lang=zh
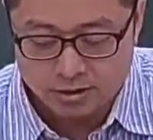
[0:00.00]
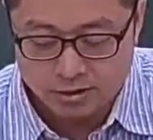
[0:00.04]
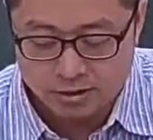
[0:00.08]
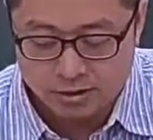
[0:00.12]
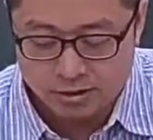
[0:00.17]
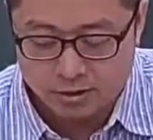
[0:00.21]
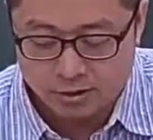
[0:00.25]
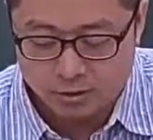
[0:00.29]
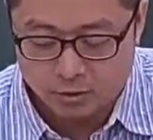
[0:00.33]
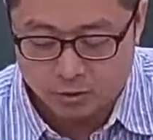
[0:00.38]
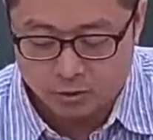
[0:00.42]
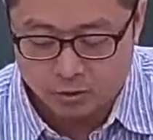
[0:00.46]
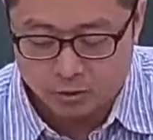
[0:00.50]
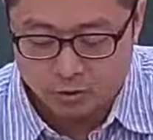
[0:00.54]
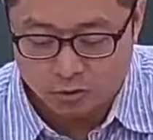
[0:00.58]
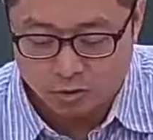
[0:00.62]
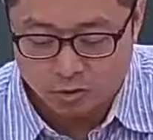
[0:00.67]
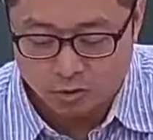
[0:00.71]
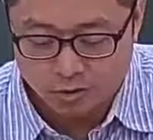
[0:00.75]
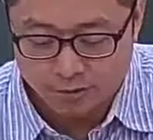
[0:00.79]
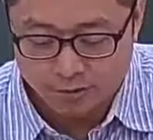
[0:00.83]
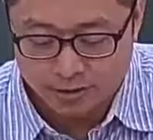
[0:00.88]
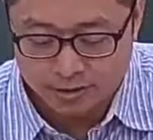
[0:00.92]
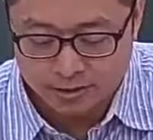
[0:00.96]
零一呼
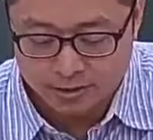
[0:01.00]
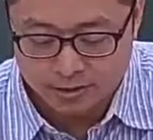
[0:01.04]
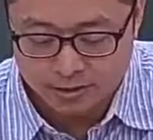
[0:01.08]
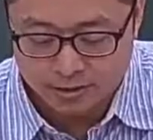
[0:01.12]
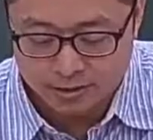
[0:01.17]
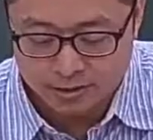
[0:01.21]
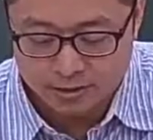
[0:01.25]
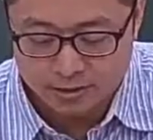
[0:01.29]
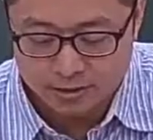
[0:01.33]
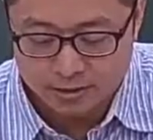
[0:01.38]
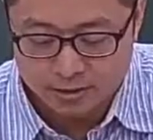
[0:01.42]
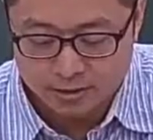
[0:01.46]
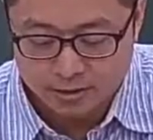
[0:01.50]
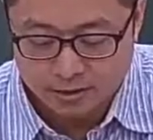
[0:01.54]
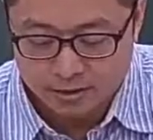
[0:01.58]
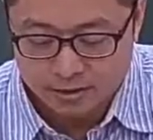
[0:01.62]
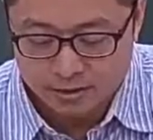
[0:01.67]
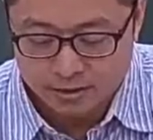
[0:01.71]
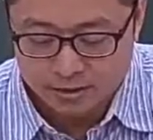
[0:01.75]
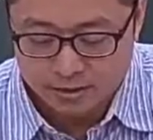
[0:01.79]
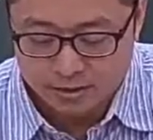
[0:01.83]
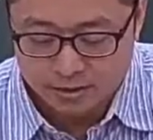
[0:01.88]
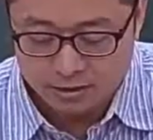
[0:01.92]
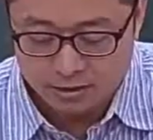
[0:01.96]
唤会变成
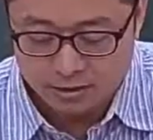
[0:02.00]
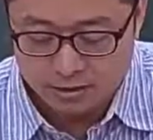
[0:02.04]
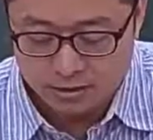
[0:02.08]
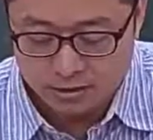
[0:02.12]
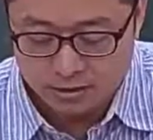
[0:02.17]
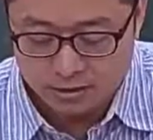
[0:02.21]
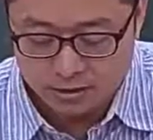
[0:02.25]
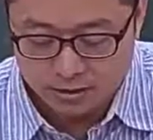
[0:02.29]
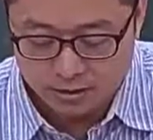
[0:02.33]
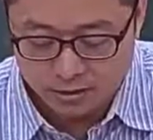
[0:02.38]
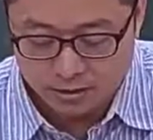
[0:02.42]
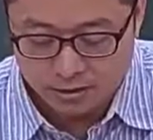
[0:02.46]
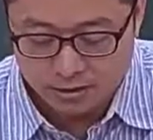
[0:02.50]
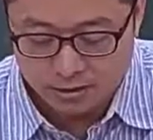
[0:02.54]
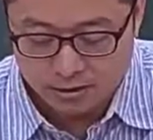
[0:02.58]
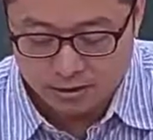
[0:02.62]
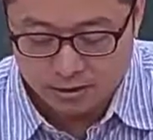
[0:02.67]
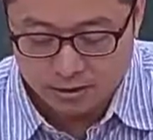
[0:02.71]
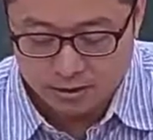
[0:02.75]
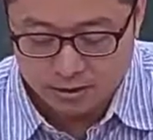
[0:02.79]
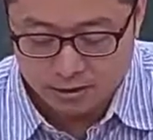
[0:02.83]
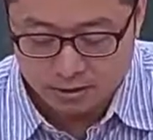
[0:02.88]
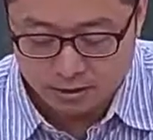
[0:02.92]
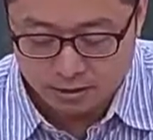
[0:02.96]
一
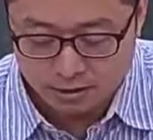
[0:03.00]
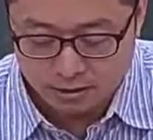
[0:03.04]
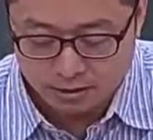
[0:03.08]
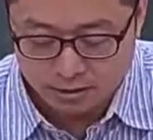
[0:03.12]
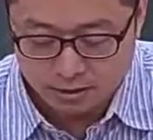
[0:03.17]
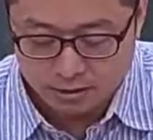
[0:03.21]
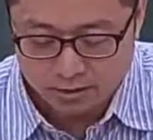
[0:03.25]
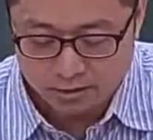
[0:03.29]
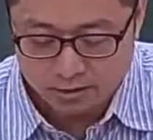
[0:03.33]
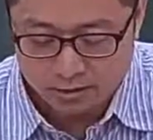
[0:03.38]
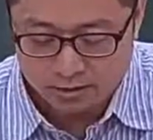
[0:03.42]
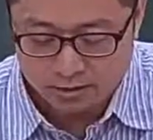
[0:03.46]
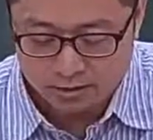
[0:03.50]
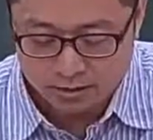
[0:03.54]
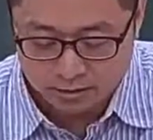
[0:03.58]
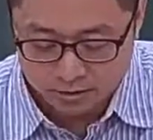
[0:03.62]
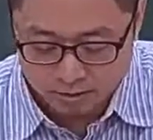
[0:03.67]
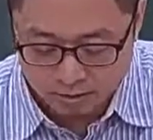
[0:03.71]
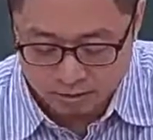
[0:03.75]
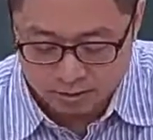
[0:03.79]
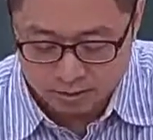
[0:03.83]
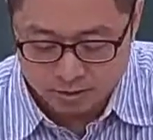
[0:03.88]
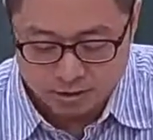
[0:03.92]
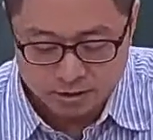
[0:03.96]
零零零零
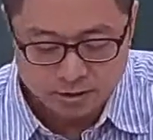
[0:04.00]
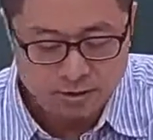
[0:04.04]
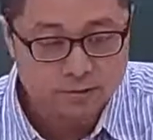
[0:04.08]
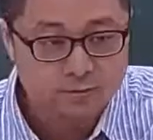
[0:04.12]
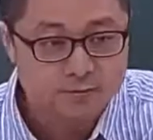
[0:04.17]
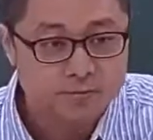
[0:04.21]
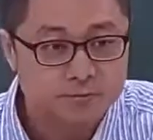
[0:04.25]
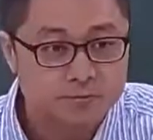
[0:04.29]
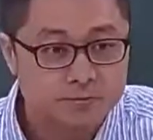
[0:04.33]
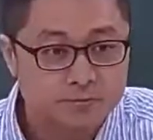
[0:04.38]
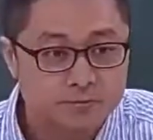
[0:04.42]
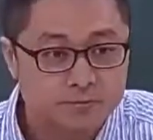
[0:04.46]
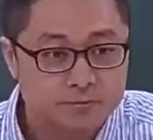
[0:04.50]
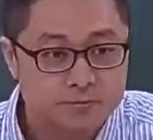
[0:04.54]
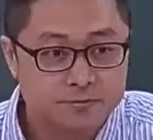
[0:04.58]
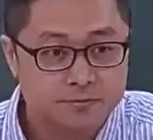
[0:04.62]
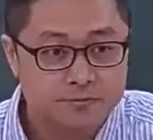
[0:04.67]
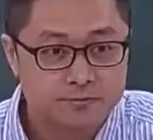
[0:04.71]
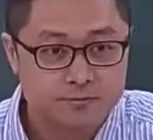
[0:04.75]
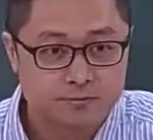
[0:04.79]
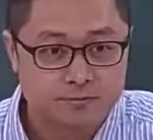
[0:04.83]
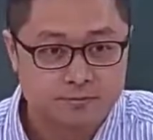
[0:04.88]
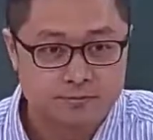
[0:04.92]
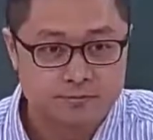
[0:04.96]
一一，
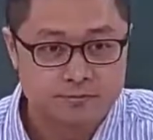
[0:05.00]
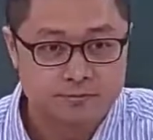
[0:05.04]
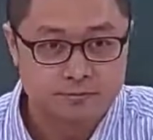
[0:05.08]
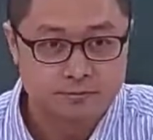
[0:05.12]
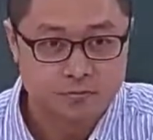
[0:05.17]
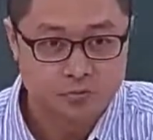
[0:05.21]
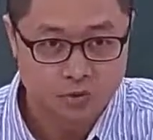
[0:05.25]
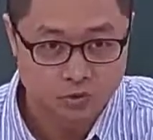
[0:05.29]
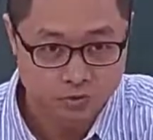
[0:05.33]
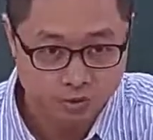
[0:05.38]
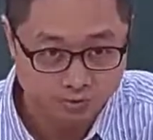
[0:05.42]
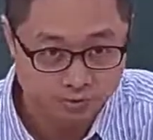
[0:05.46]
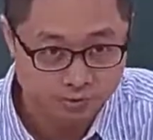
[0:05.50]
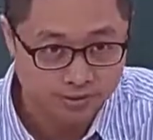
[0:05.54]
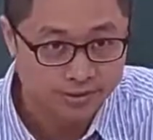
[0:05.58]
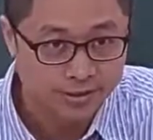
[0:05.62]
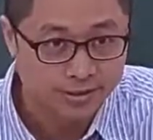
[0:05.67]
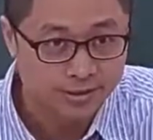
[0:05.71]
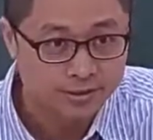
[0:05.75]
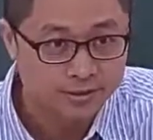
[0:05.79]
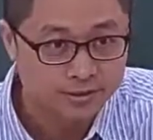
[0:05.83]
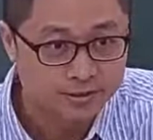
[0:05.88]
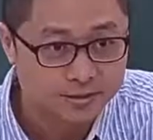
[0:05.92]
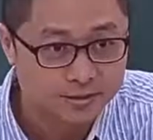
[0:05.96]
对不
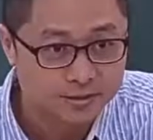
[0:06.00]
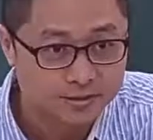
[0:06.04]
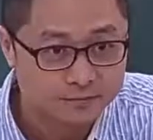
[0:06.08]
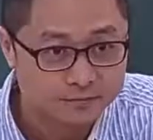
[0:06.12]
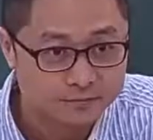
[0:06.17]
对？